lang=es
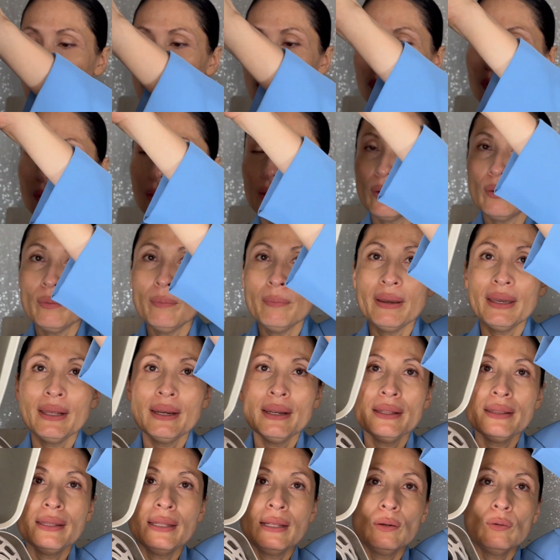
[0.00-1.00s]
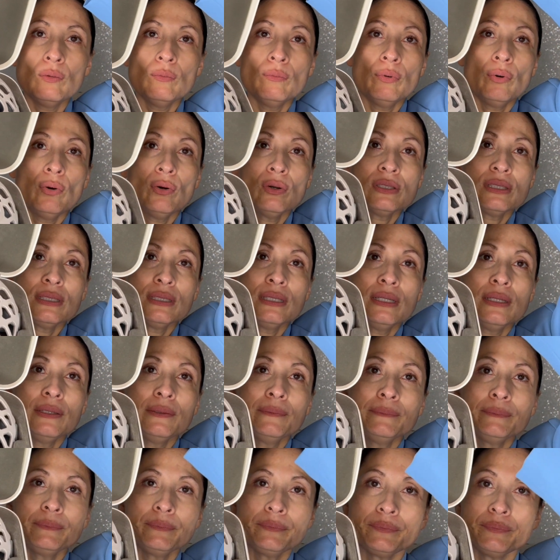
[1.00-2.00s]
pudieron ver en el
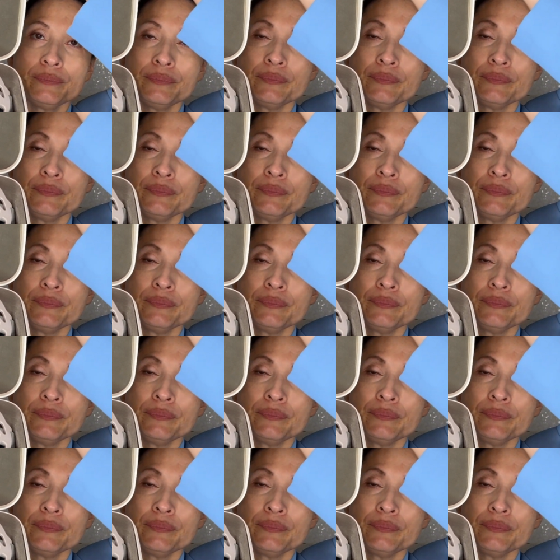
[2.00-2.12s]
unboxing,